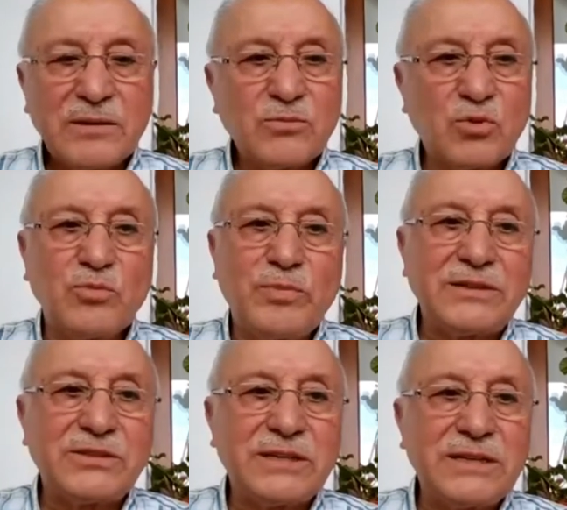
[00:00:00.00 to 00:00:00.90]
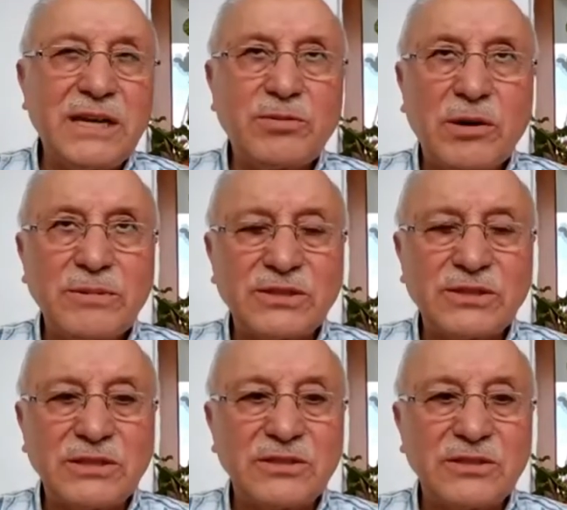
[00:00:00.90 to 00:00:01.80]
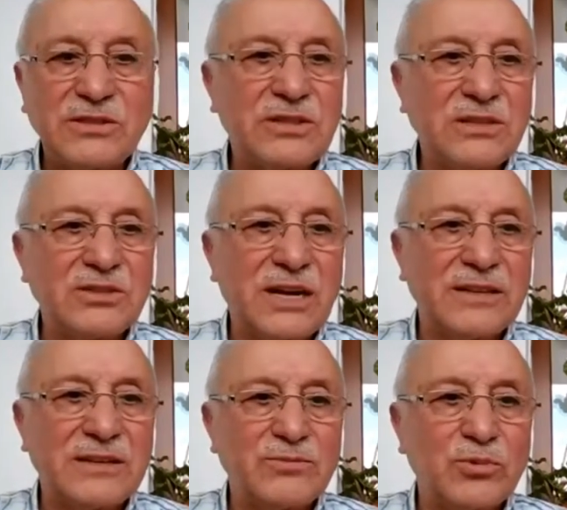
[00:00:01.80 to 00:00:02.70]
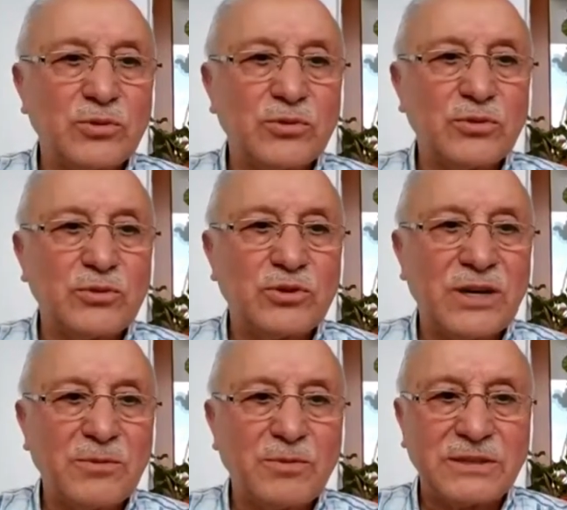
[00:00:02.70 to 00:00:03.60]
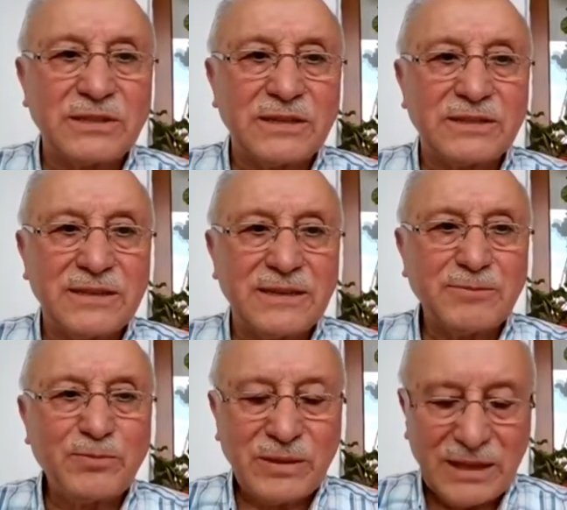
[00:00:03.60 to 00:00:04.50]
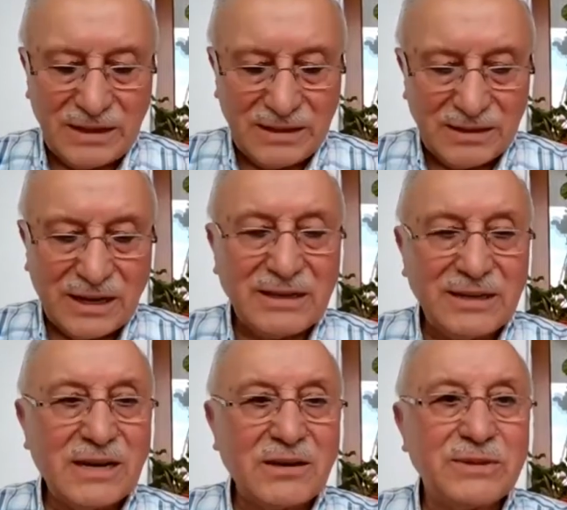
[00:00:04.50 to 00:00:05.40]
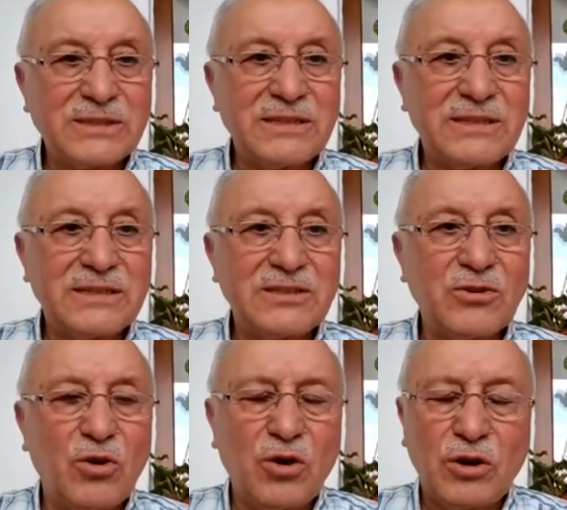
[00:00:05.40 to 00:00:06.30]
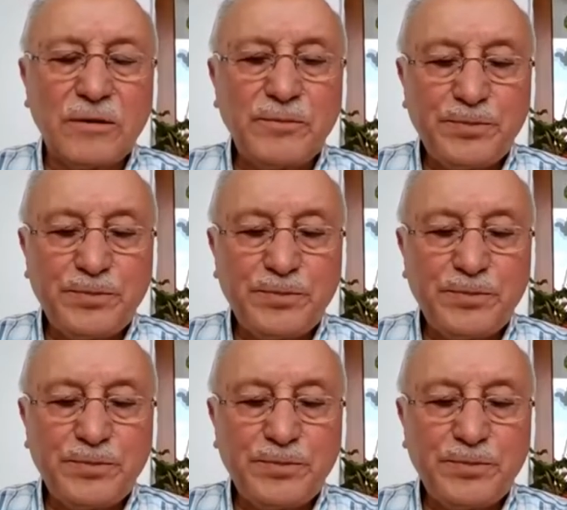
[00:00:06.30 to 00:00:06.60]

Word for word: bunun benzerini yapabilirsiniz. İşte insanların bulduğu uçak meselesi, tayyare meselesi o.